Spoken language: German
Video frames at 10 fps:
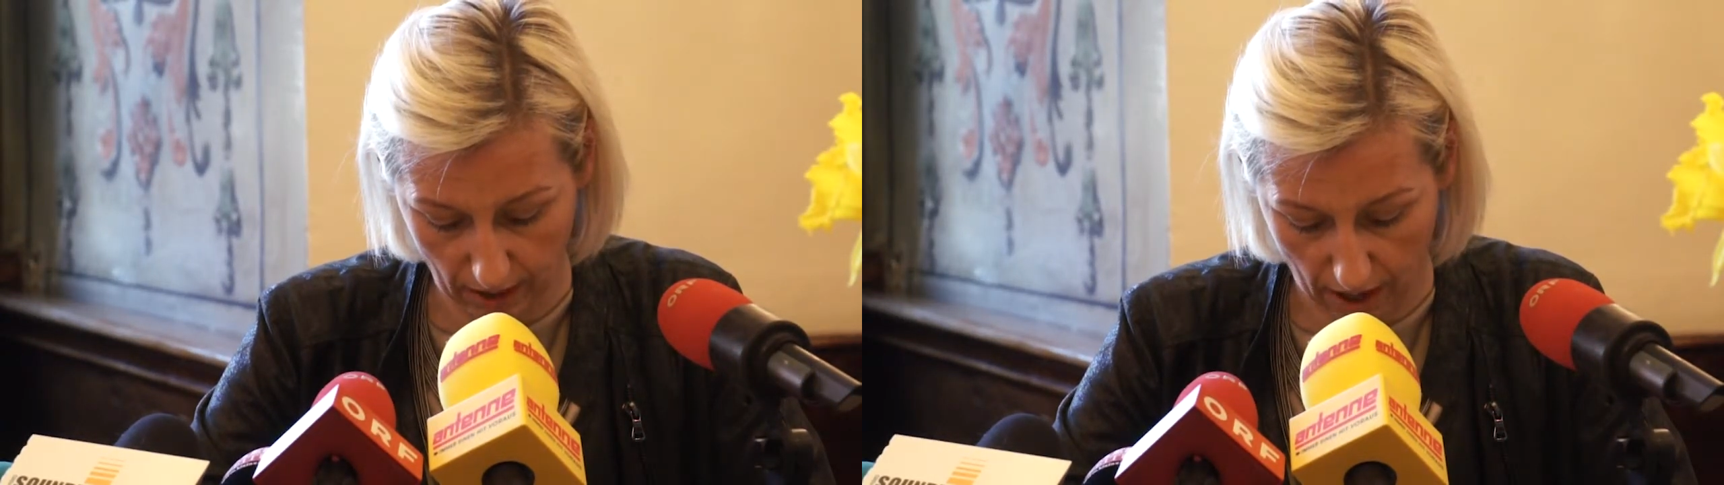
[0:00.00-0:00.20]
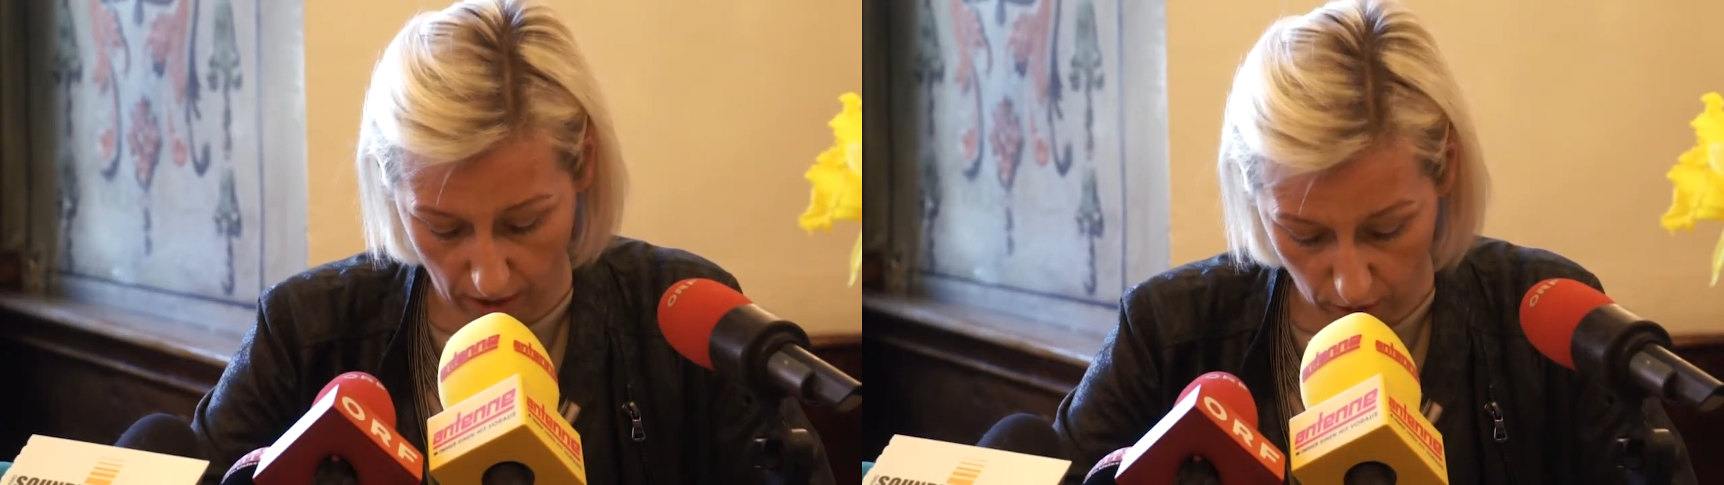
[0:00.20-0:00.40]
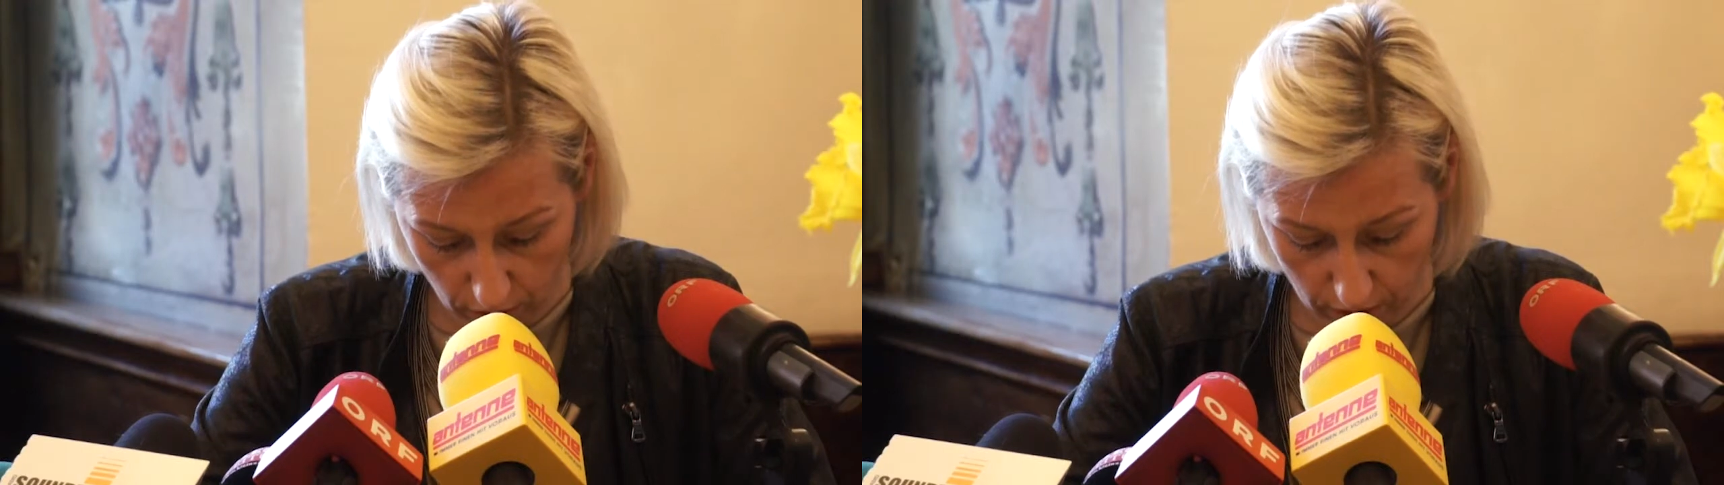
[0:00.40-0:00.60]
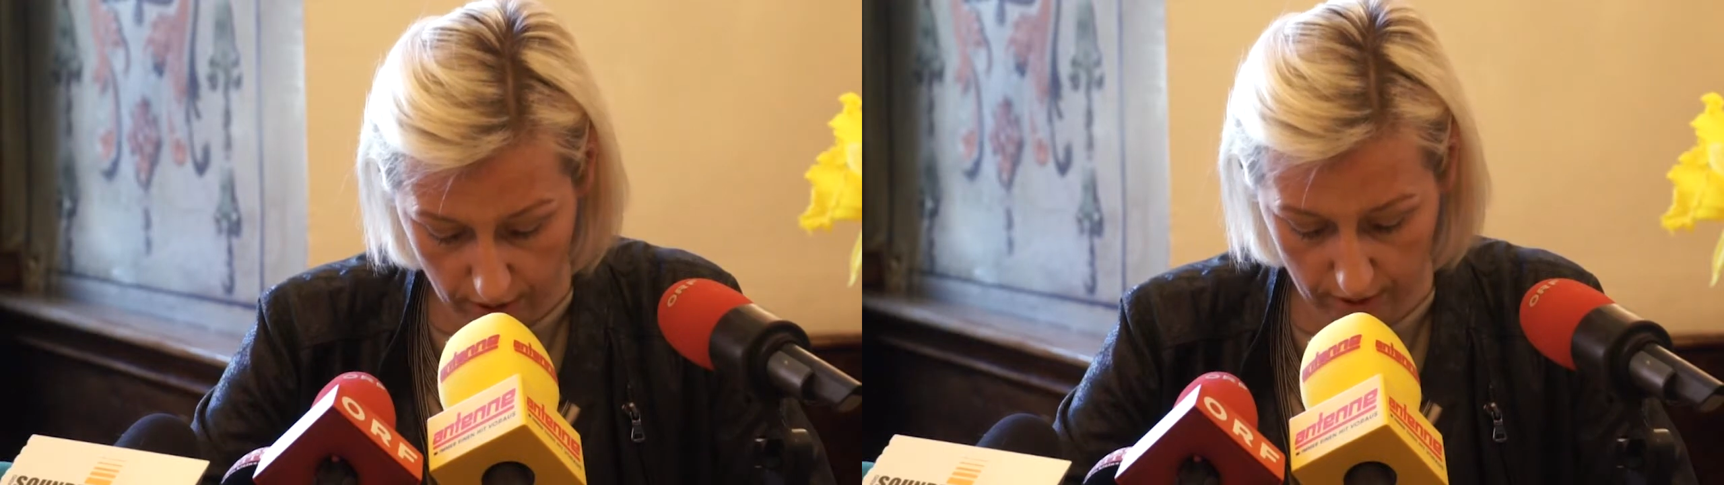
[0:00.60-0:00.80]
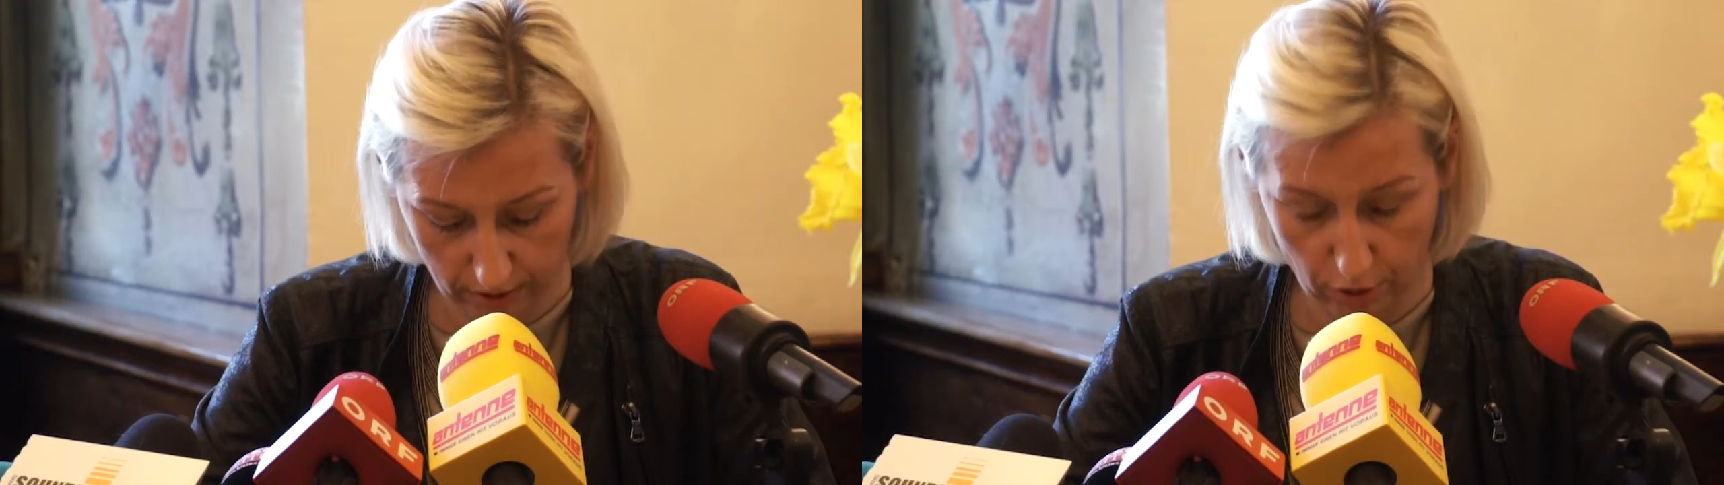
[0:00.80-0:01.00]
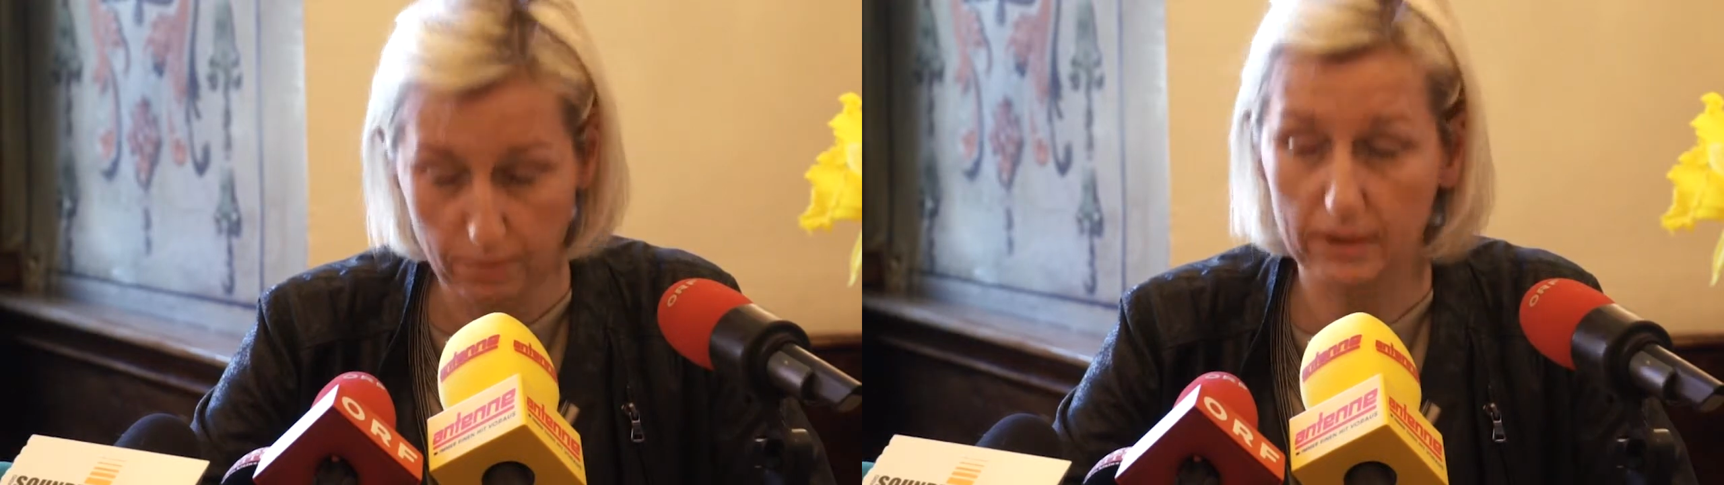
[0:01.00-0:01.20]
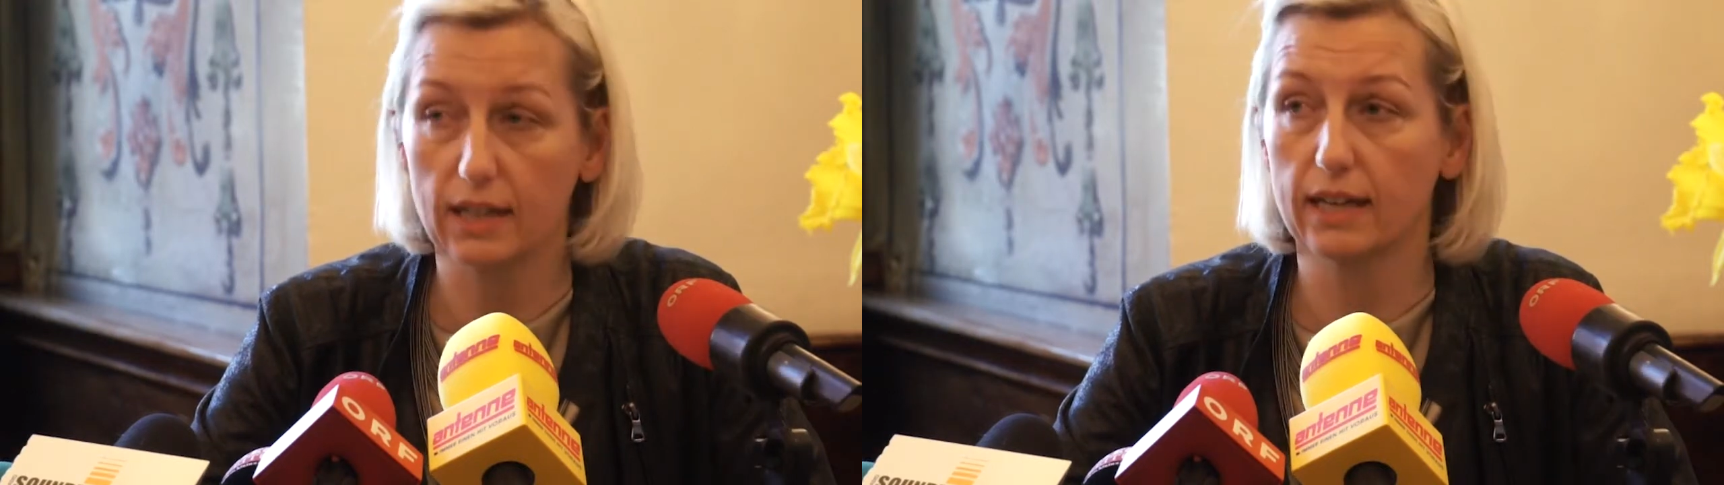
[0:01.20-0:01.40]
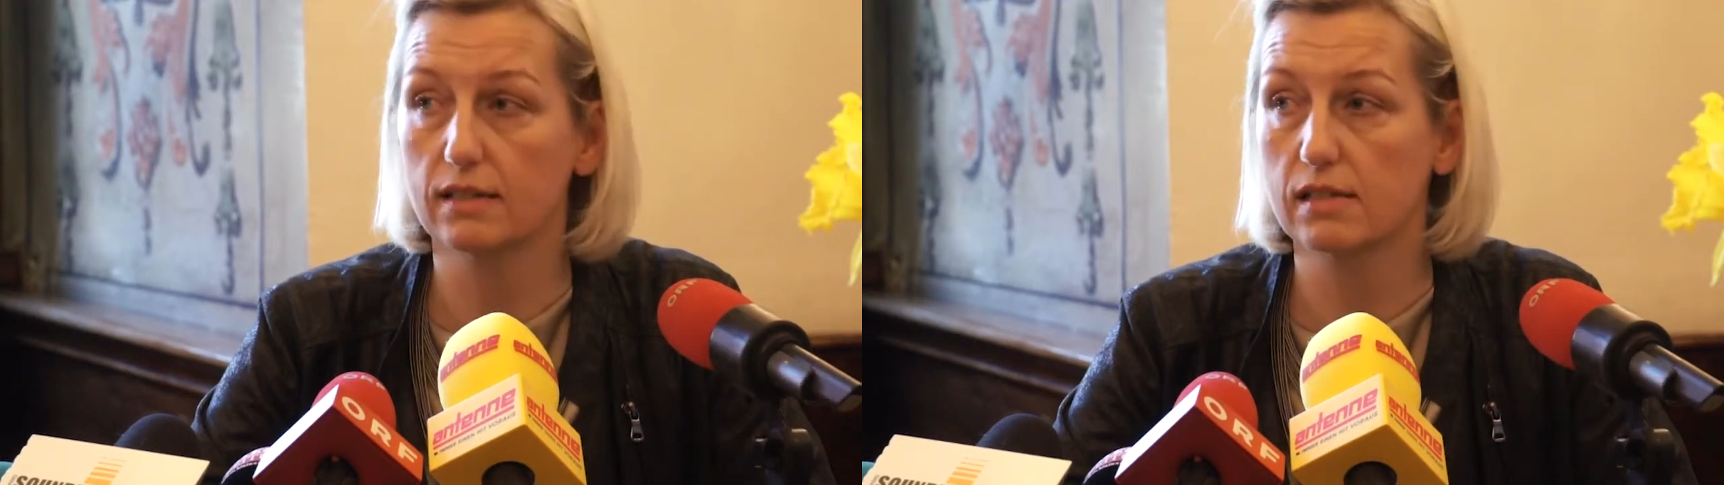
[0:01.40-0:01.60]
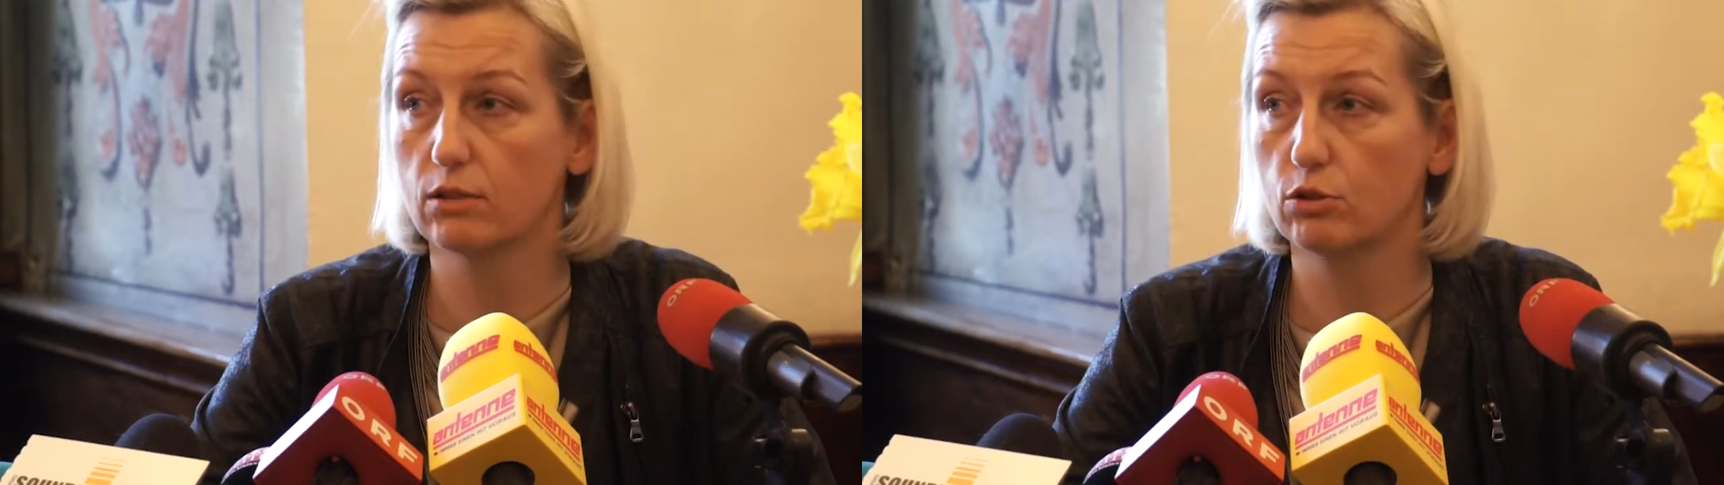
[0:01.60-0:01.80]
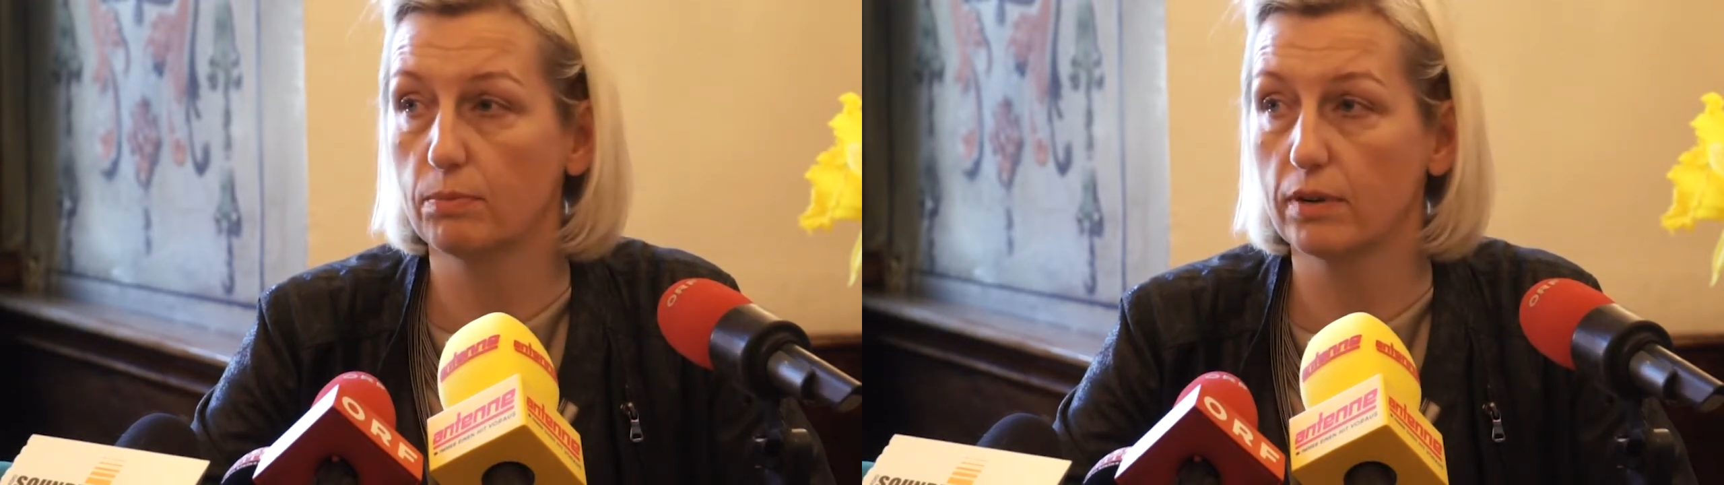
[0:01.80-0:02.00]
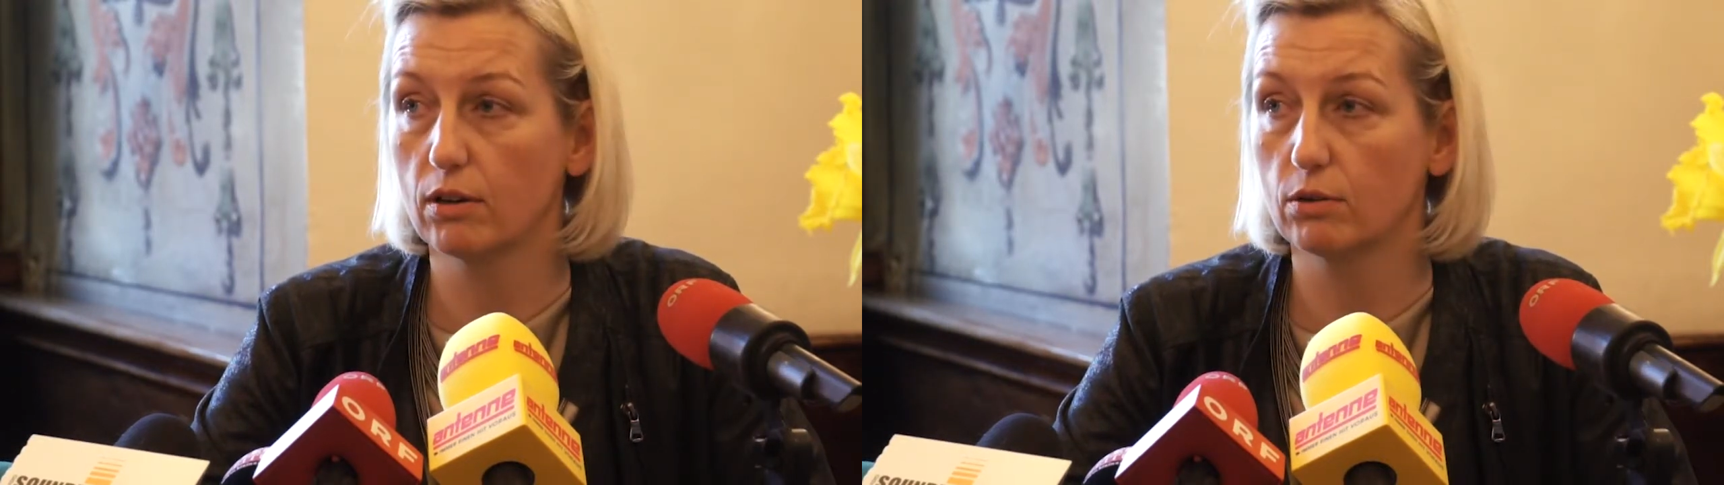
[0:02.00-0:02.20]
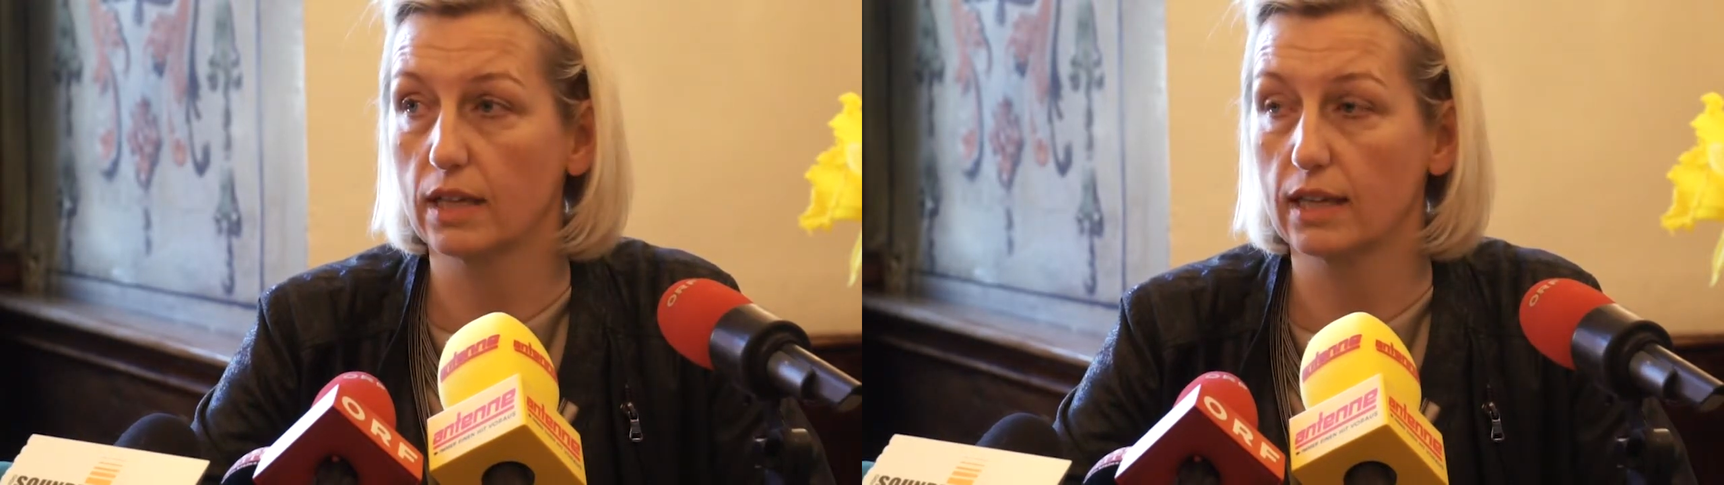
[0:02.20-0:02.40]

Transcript: auch über die Legislaturperiode